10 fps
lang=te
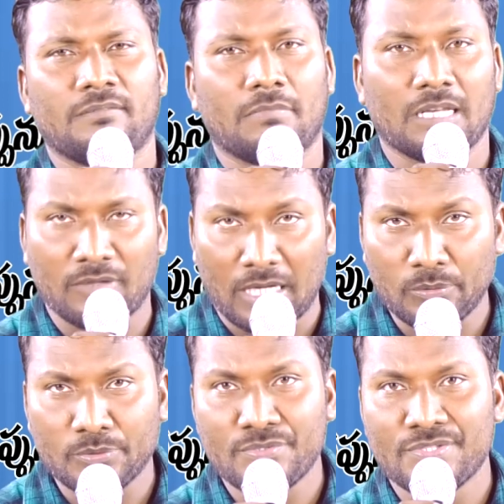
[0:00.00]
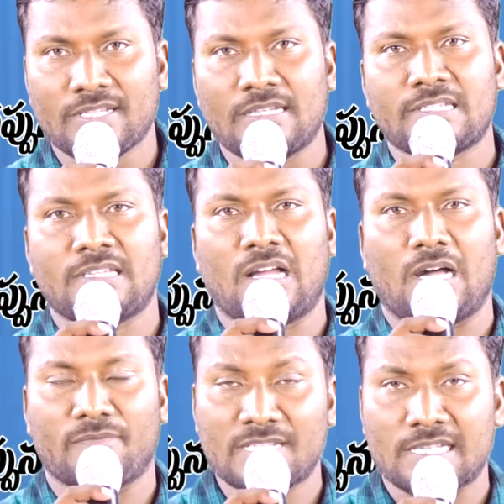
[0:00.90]
మనం ఆలోచించాల్సిన
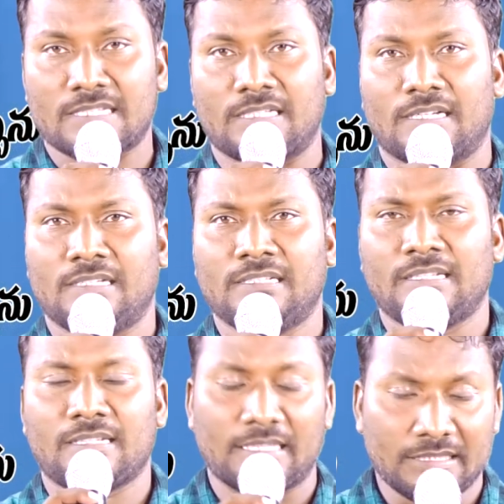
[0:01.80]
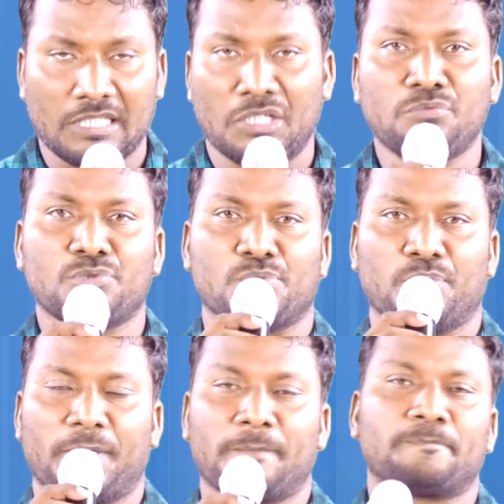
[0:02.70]
అవసరత ఎంతైనా ఉంటుంది